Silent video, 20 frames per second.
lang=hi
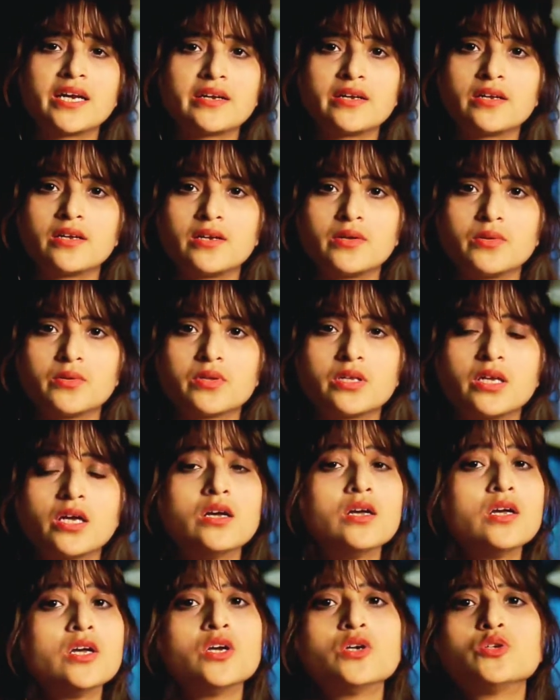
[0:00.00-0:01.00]
कैटेगरी होती हैं
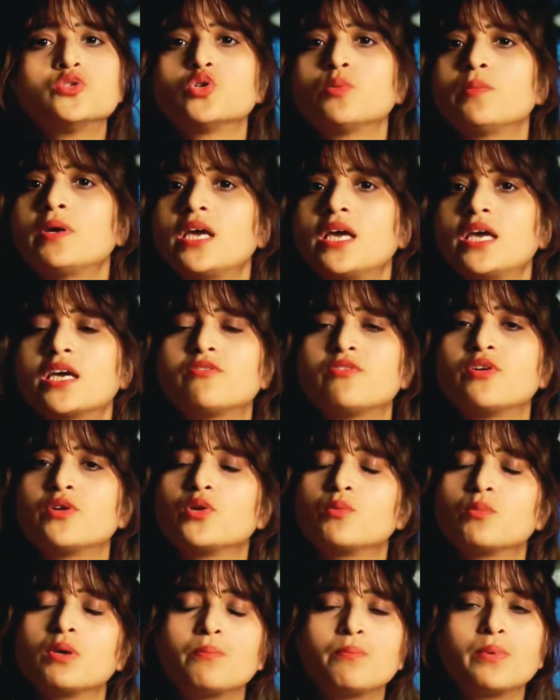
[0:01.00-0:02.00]
जो मैं एक
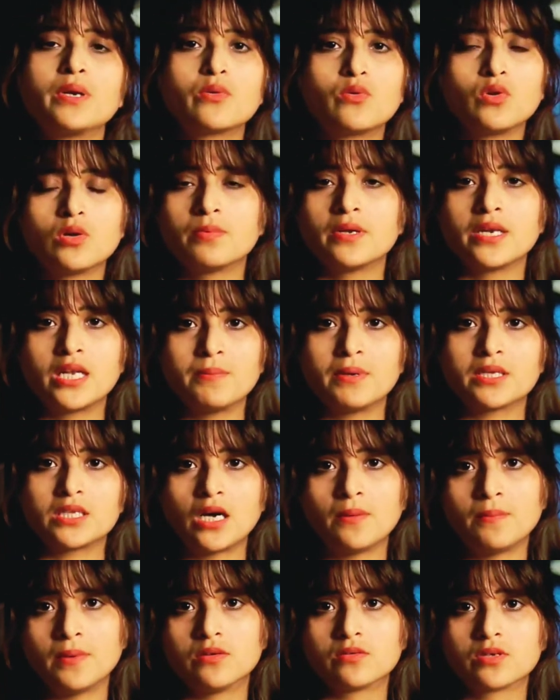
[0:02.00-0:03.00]
वीडियो में बिल्कुल भी नहीं बता
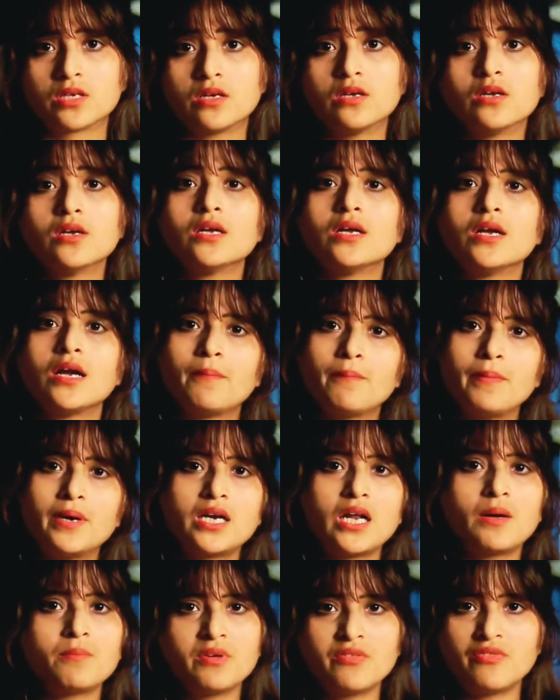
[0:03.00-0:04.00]
पाऊँगी बट
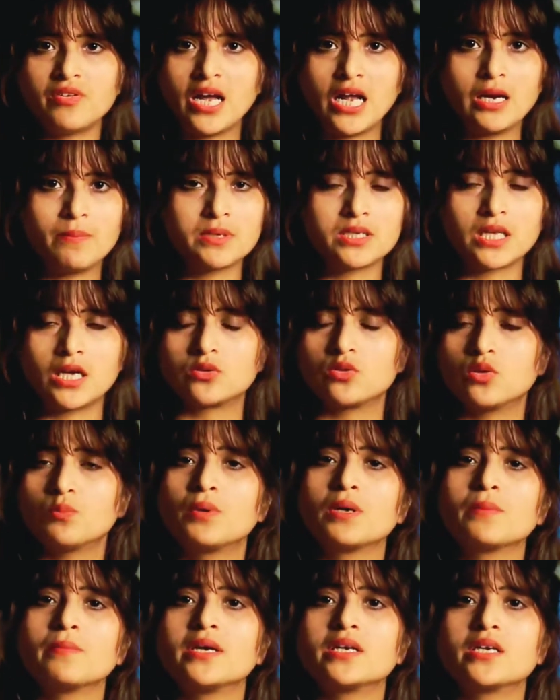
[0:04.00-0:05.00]
अभी फ़िलहाल बताती हूँ
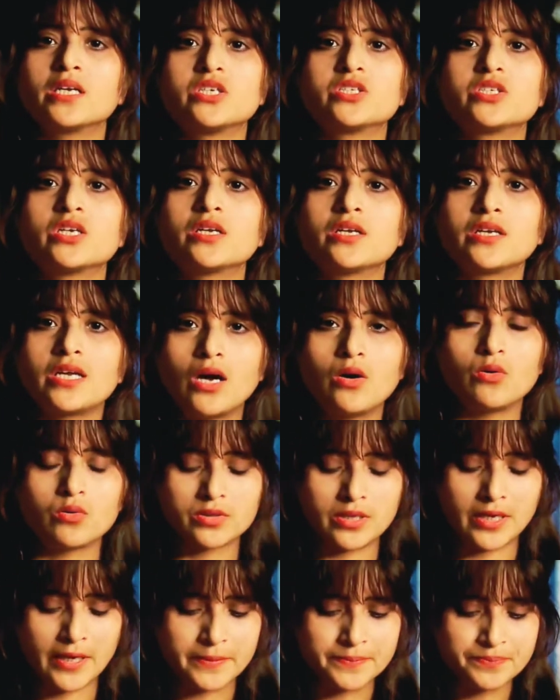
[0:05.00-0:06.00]
पिगमेंटेशन क्या
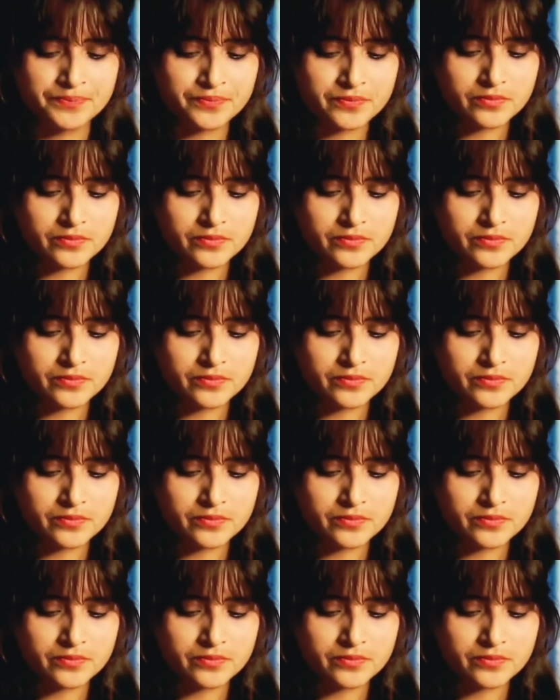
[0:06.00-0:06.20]
होता है